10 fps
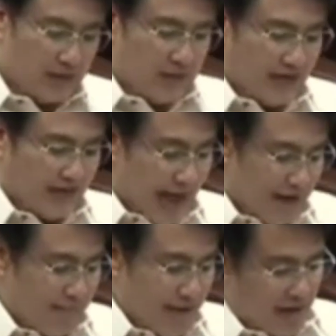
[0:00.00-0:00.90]
The
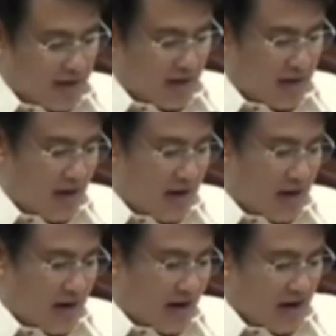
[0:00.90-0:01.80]
gunmen
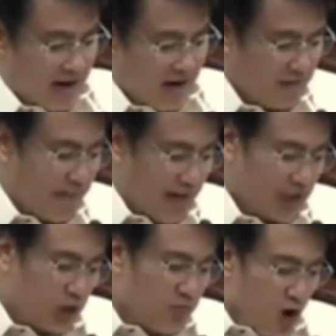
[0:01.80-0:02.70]
are
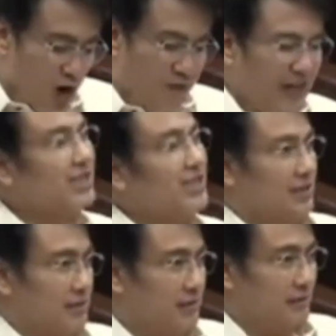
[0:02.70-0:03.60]
but small
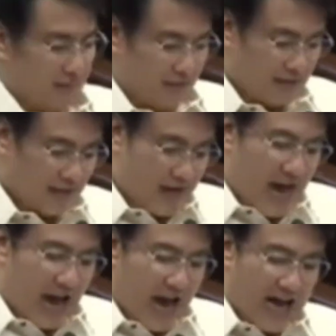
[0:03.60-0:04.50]
fishes.
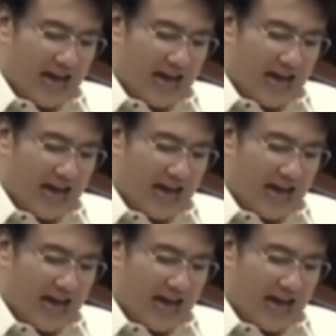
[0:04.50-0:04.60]
Ang